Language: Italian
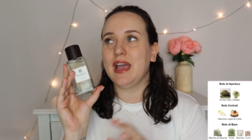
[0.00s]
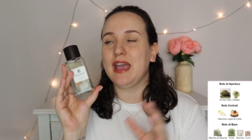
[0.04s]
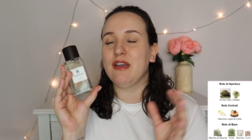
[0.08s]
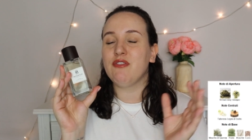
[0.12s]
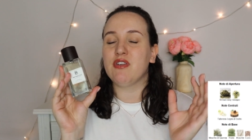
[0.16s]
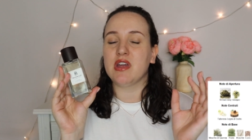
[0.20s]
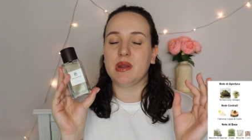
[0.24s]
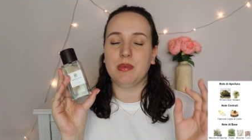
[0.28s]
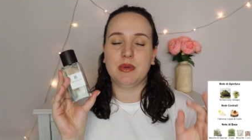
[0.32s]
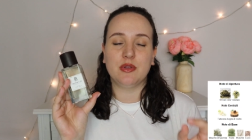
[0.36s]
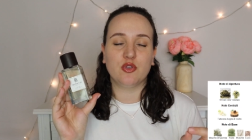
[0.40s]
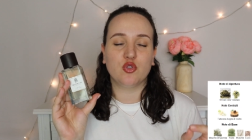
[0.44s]
È
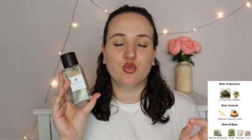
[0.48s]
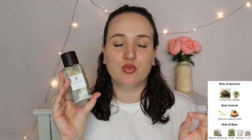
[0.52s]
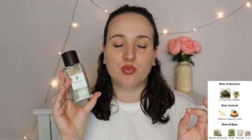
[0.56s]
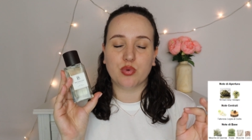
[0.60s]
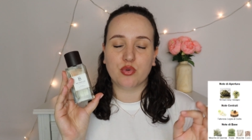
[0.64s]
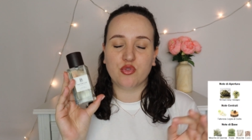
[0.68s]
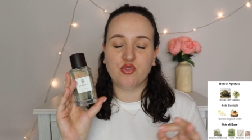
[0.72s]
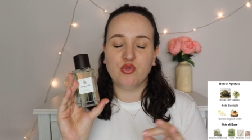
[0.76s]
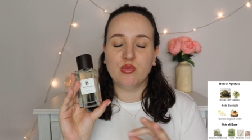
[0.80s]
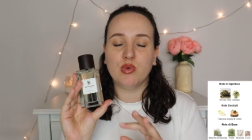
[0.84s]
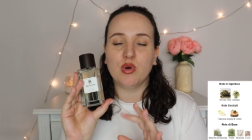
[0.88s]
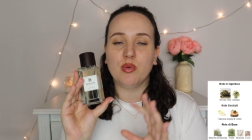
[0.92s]
veramente un
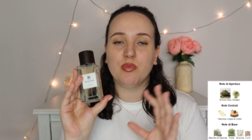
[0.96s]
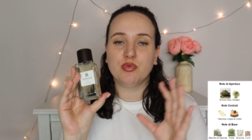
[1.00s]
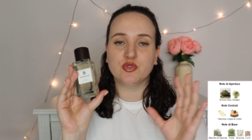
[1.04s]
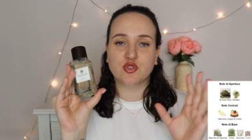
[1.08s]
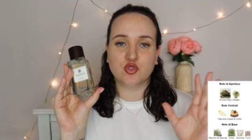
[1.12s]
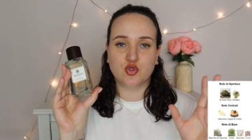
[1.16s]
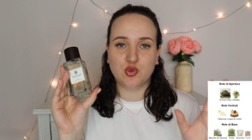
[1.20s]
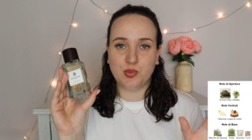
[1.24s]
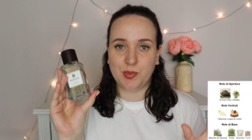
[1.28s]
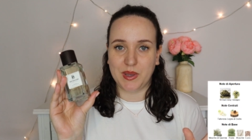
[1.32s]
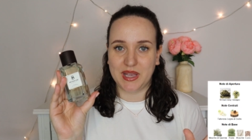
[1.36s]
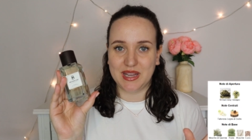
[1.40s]
profumo
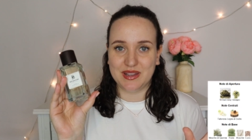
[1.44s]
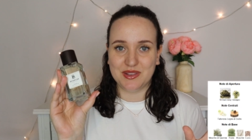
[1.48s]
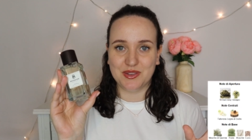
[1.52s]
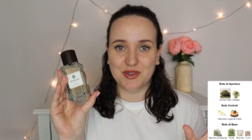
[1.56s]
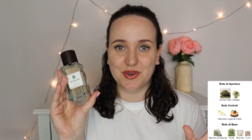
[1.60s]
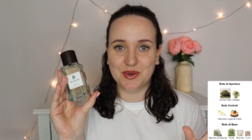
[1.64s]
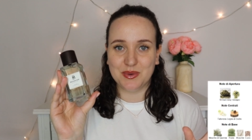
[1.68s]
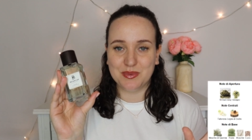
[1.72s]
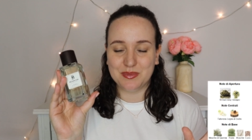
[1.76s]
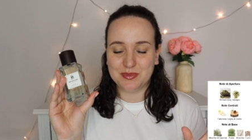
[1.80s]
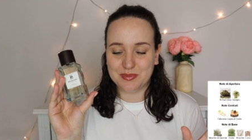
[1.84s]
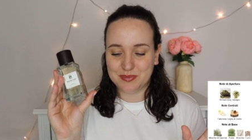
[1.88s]

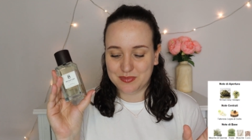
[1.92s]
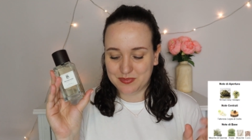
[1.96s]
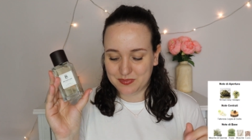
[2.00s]
stupendo.